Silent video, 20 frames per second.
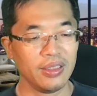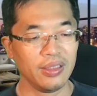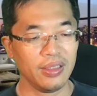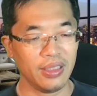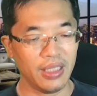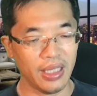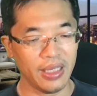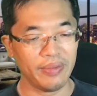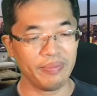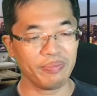
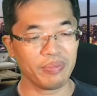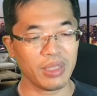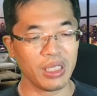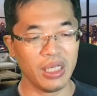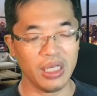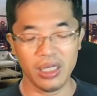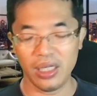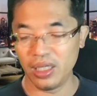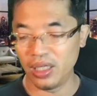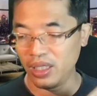で、
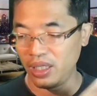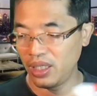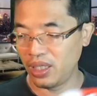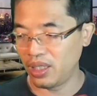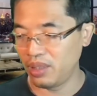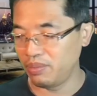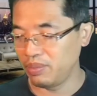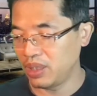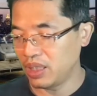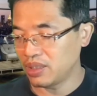
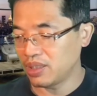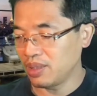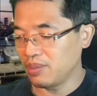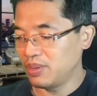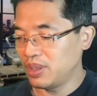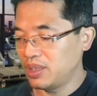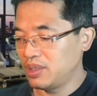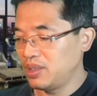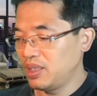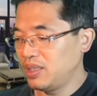えー、皆さんも
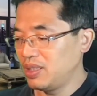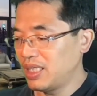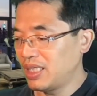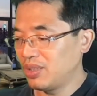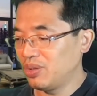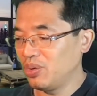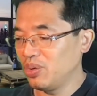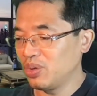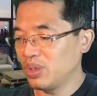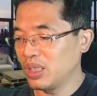ですね、納
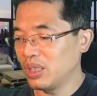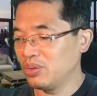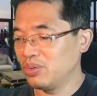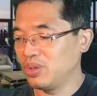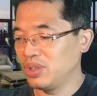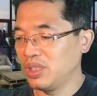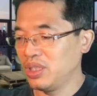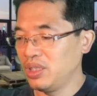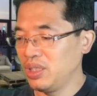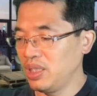豆を買うと
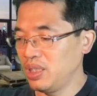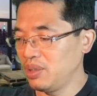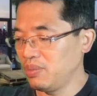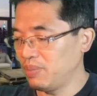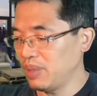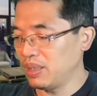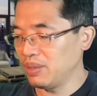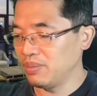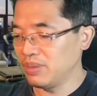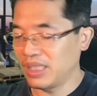きに、まあ、